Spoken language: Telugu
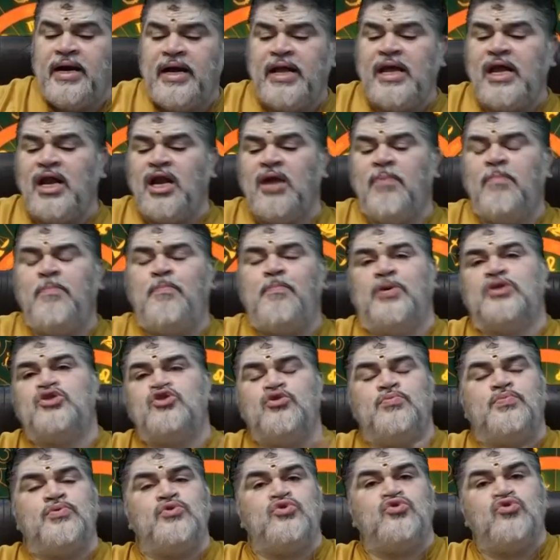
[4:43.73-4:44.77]
నీలం
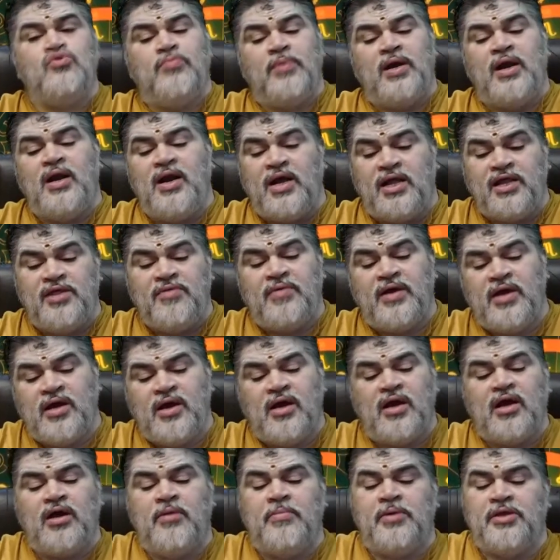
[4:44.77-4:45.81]
పసుపు శుభాలను
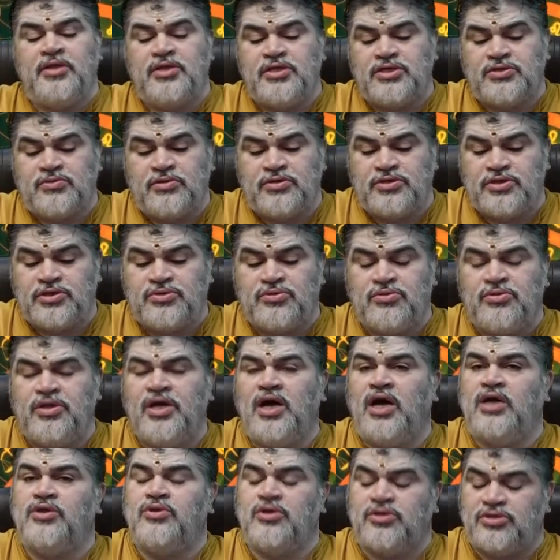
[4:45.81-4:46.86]
అధివేగంగా మీకు తీసుకొచ్చేస్తుంది
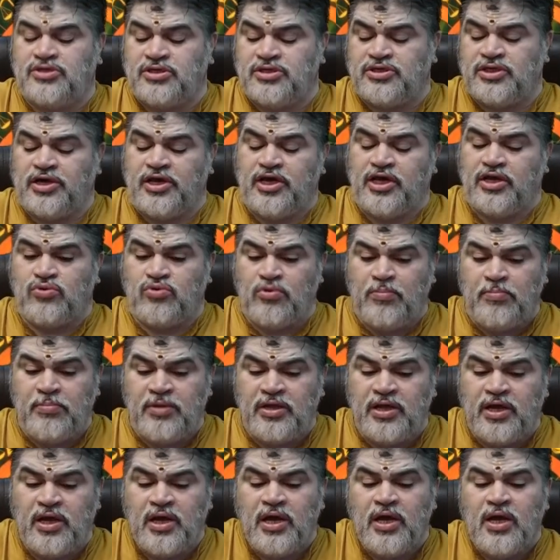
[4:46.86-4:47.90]
అదృష్ట సంఖ్య
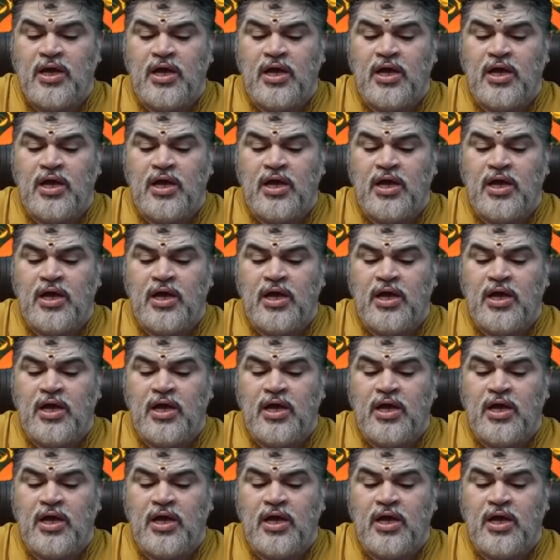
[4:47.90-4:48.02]
తొమ్మిది